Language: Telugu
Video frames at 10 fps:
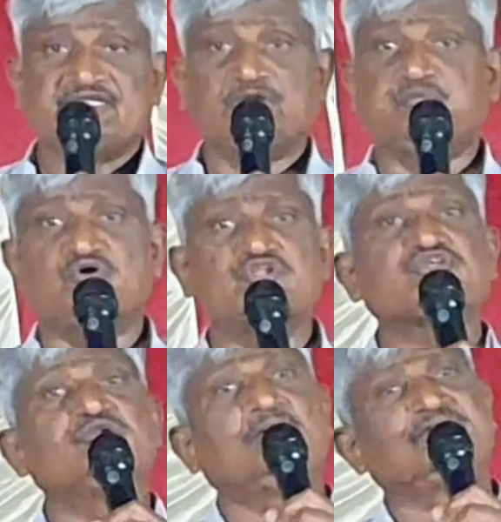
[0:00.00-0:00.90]
ఈ పోలీసు
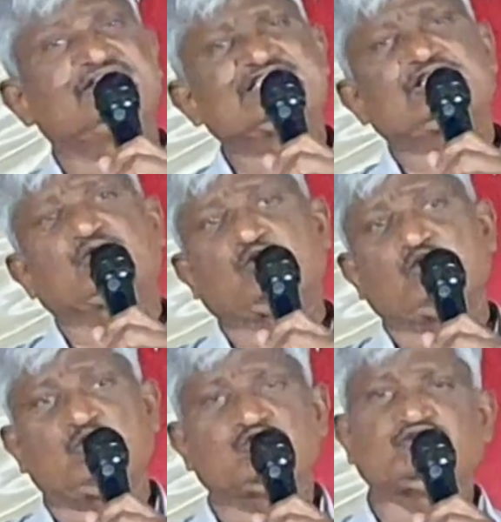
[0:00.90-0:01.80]
వాళ్ళు మమ్మల్ని తీసుకెళ్ళి
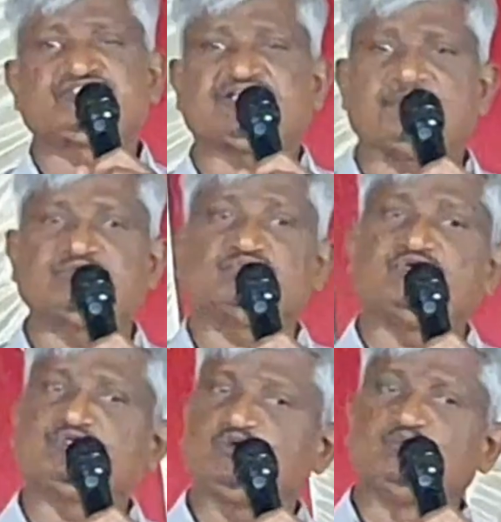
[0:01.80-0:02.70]
రోజు చేప
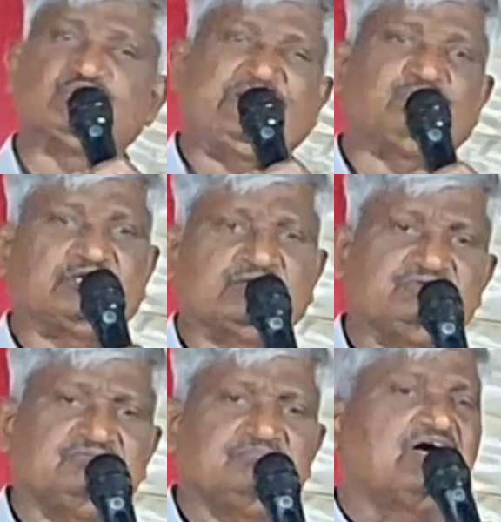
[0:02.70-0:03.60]
దూనట్టు దూముతూనే ఉన్నారు
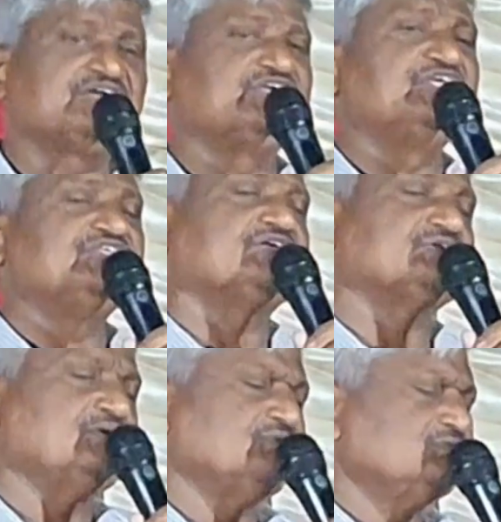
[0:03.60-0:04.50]
మాకు తెలియదు
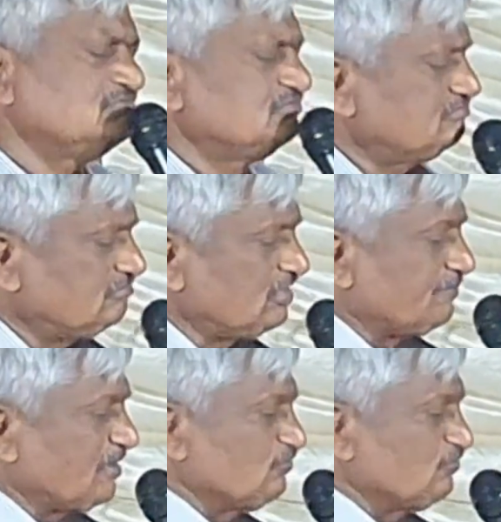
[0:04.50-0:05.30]
అంటున్నాము ఆయన మళ్ళీ